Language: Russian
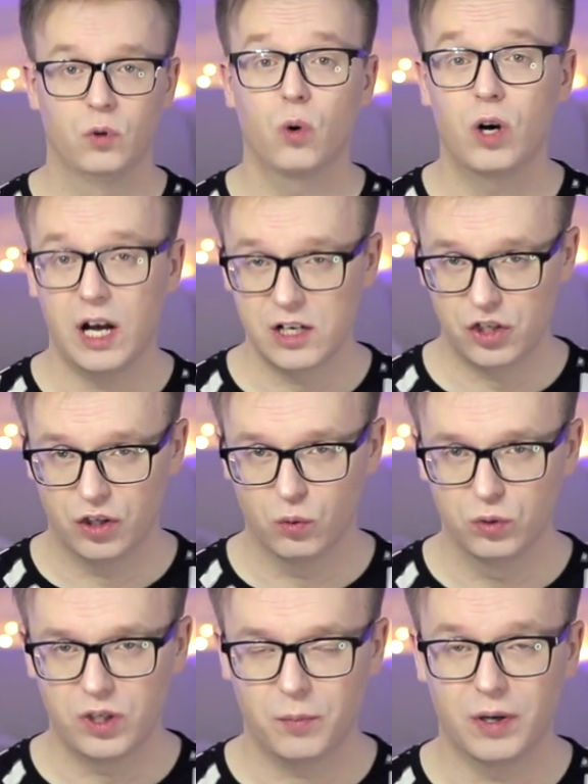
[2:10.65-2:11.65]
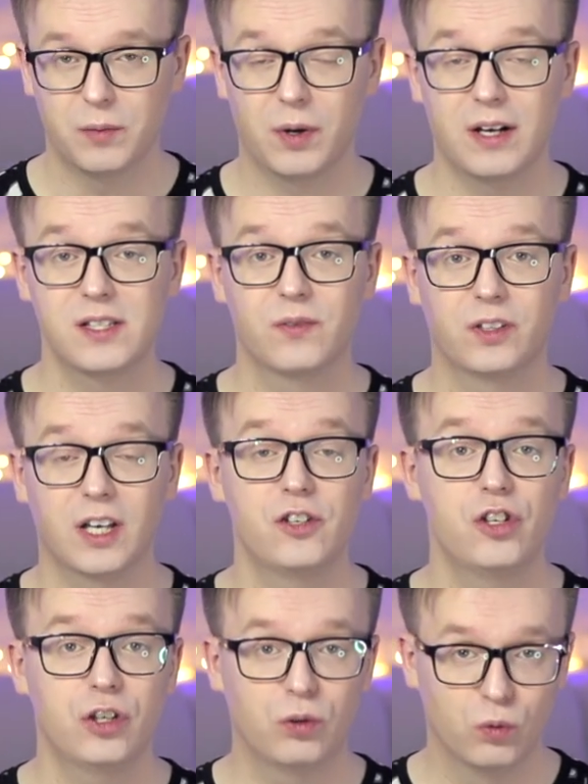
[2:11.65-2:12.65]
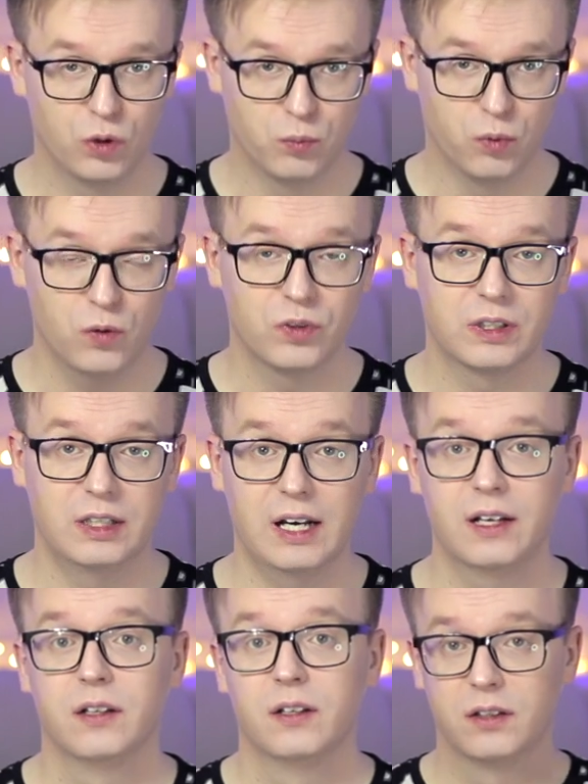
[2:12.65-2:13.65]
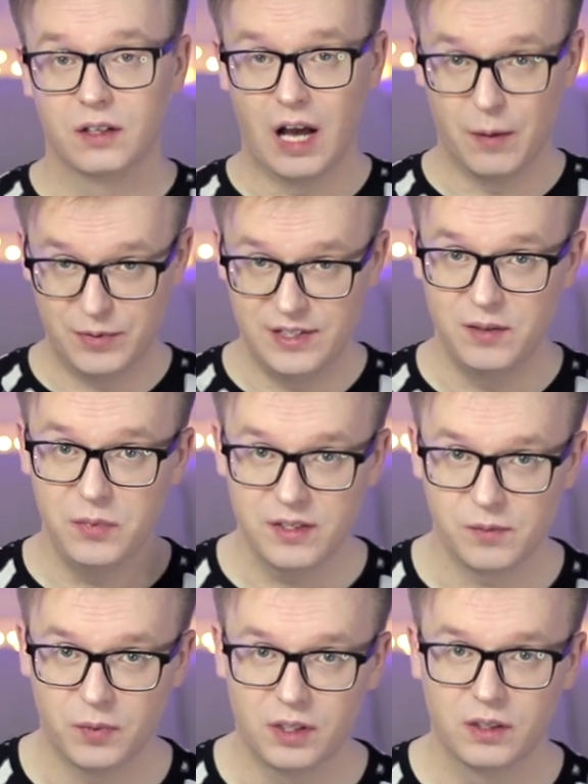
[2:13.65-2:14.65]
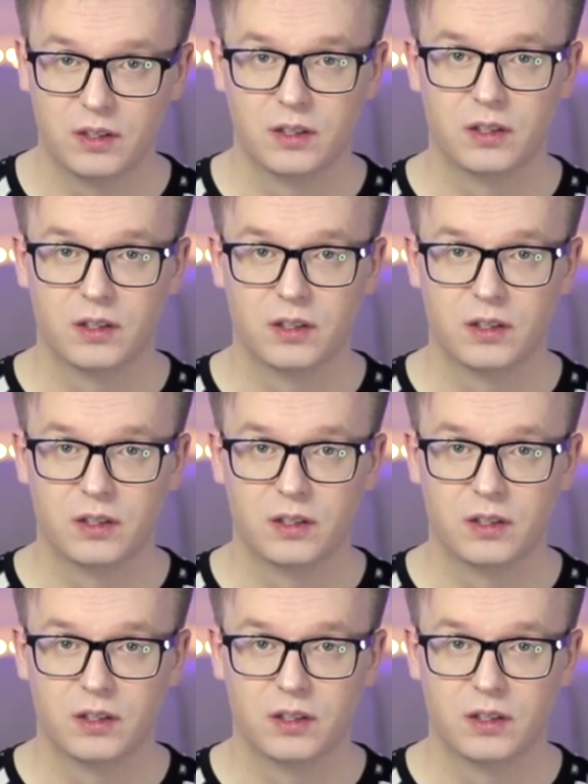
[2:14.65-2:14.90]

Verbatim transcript: Но каждое утро подбрасывает очередной повод для оптимизма.